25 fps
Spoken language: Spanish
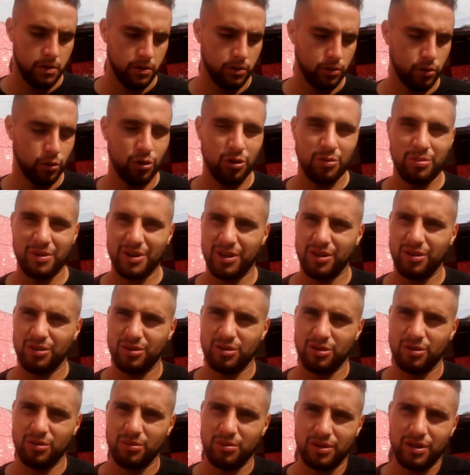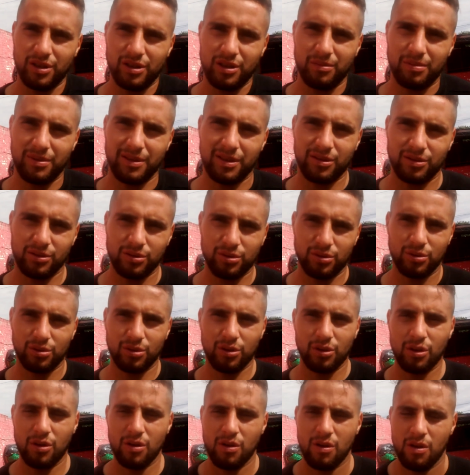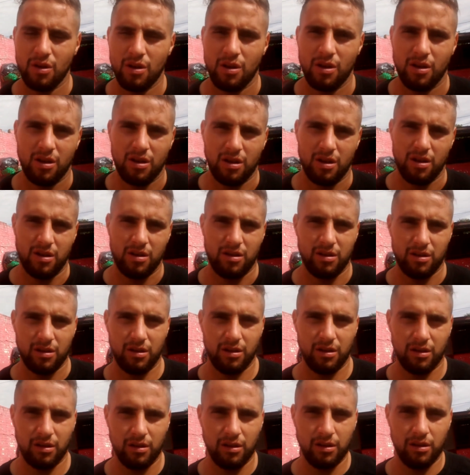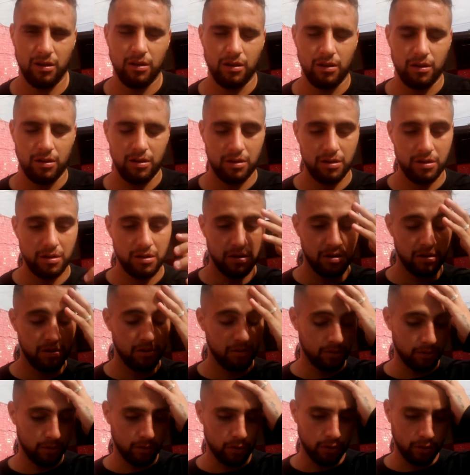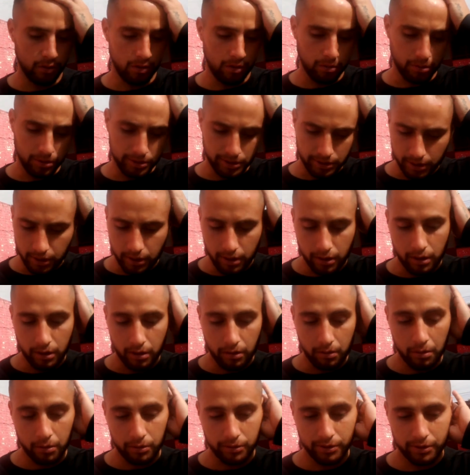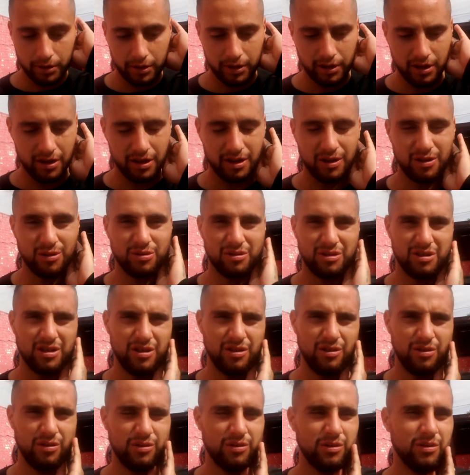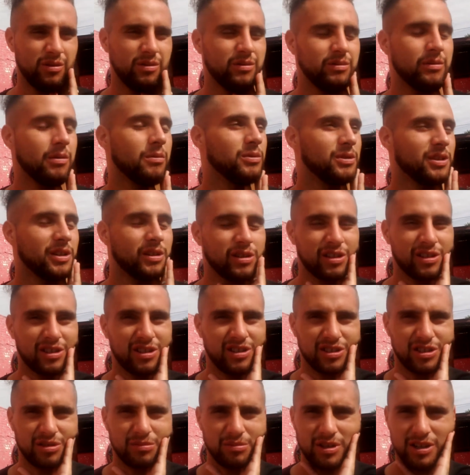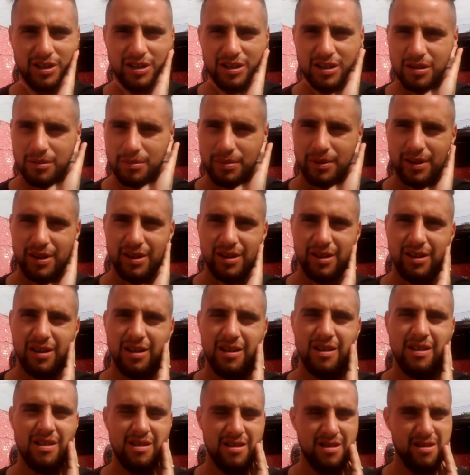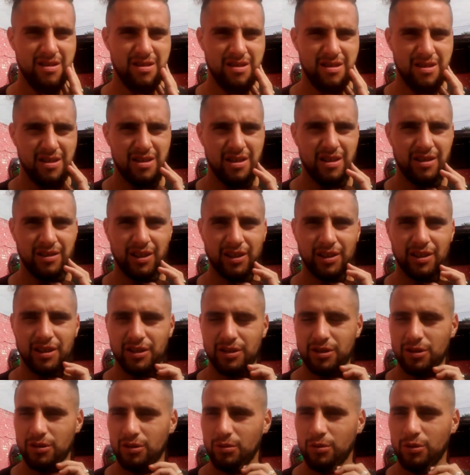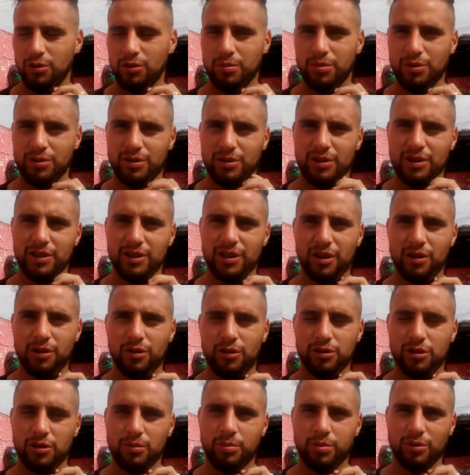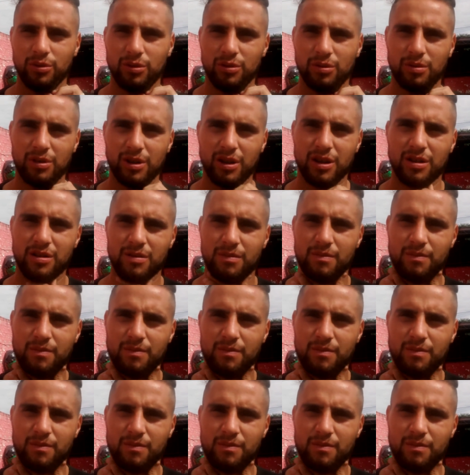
Todos los partidos son importantes para nosotros hoy. Eh, pero bueno, vamos a, vamos a ir a Rosario, vamos a trabajar una semana para tratar de hacer lo mejor posible y tener tres puntos por acá.